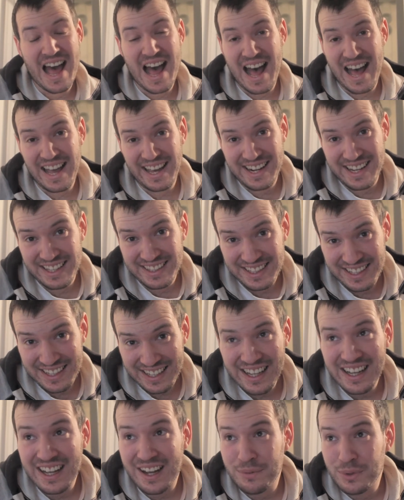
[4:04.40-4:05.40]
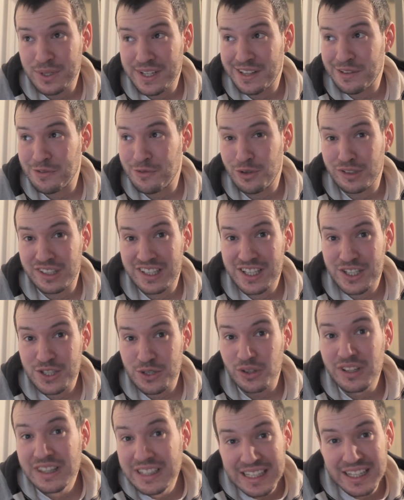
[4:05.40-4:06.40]
einer der Abonnenten, von denen ich
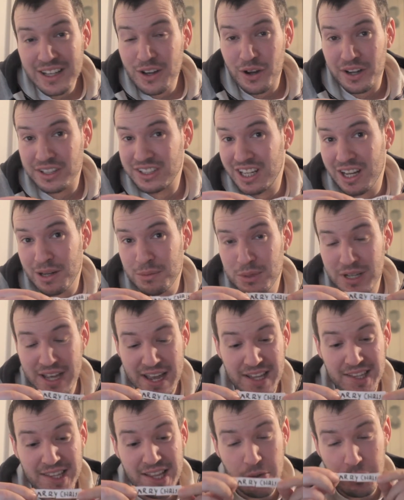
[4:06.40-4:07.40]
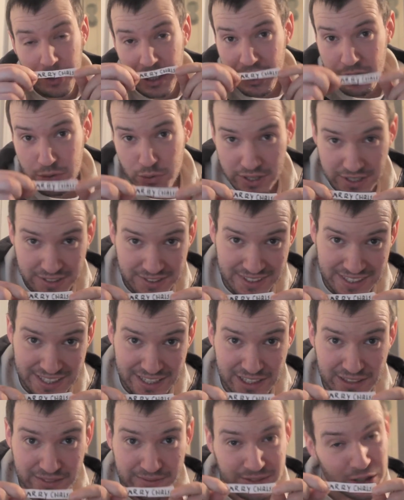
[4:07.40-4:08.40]
noch nie gehört habe, Herr Larry Chris,
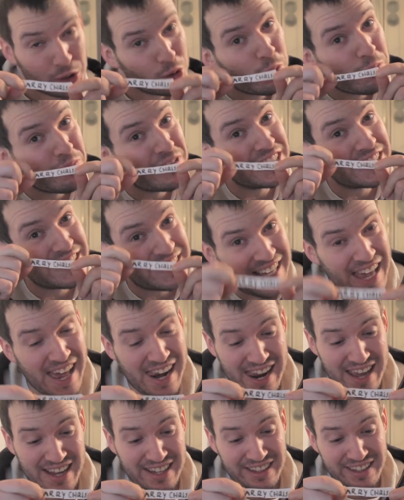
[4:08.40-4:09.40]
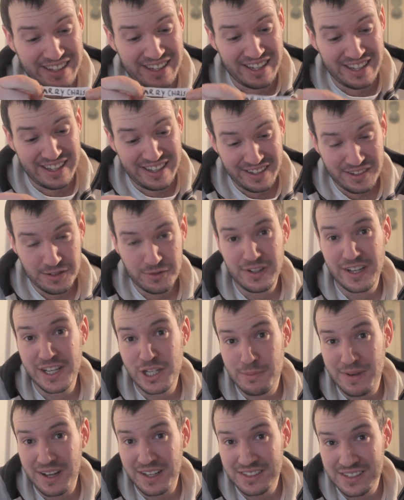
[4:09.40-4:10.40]
ja, tut mir sehr leid, ja,
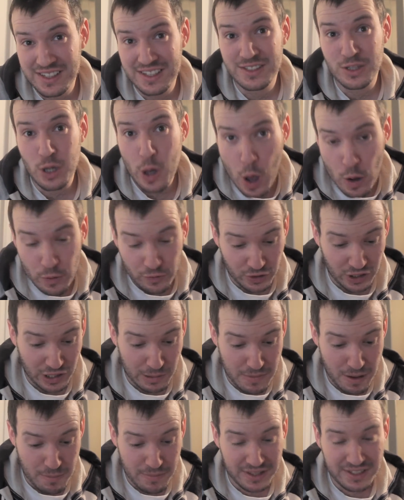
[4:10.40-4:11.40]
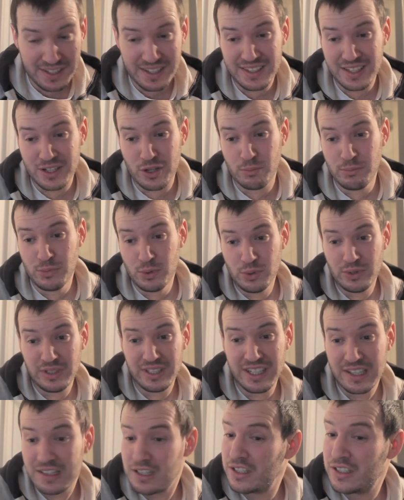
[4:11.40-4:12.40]
vielleicht machen Sie das öftere mal mit hier in der Community,
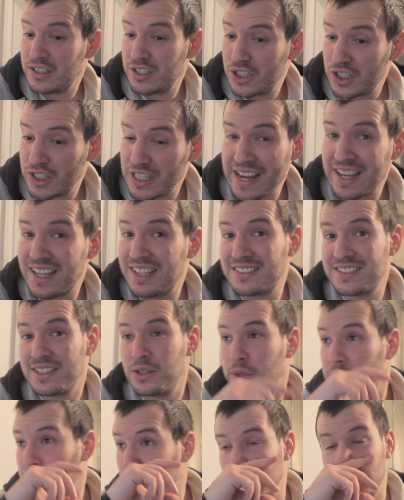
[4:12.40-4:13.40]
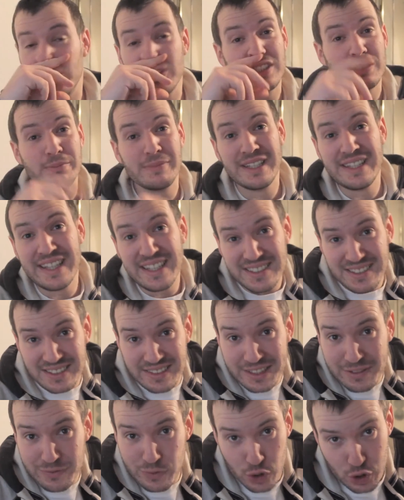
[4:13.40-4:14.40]
dann steigern Sie auch Ihre Chancen bei
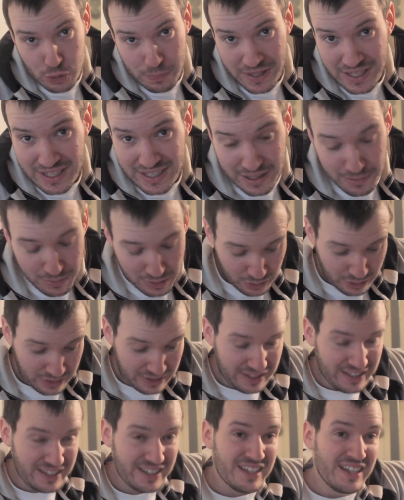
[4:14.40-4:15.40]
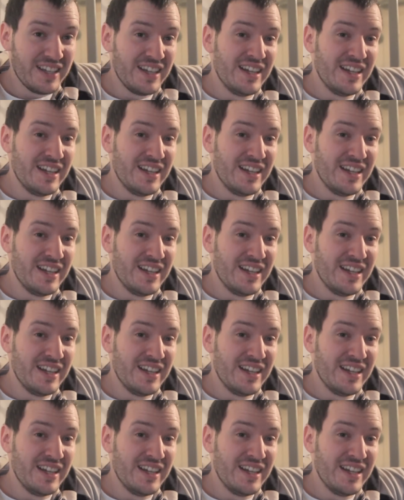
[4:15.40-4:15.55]
nächsten Gewinnspielen, liebe Leute, ja.